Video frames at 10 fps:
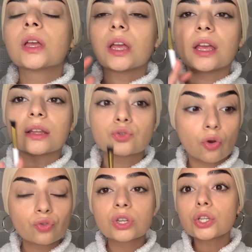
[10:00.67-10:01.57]
e,
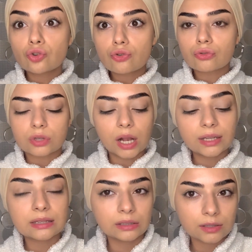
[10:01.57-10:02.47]
tonları çok güzel.
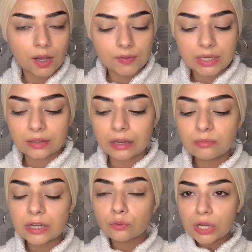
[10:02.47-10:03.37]
Kesinlikle tavsiye
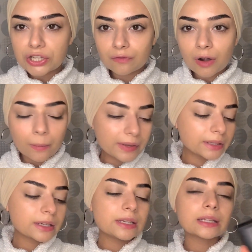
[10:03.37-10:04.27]
ederim. Revolution
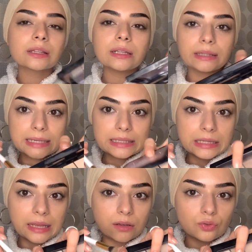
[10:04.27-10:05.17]
far yanında NYX'i
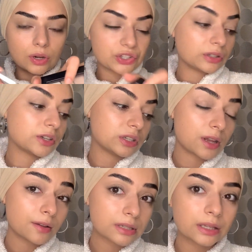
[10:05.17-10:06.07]
de aşırı derece
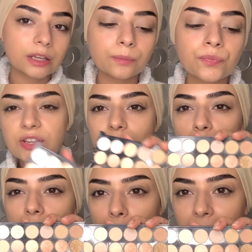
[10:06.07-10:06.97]
tavsiye ederim. şimdi
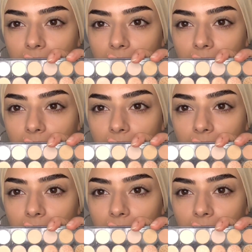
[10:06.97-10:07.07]
bu pembe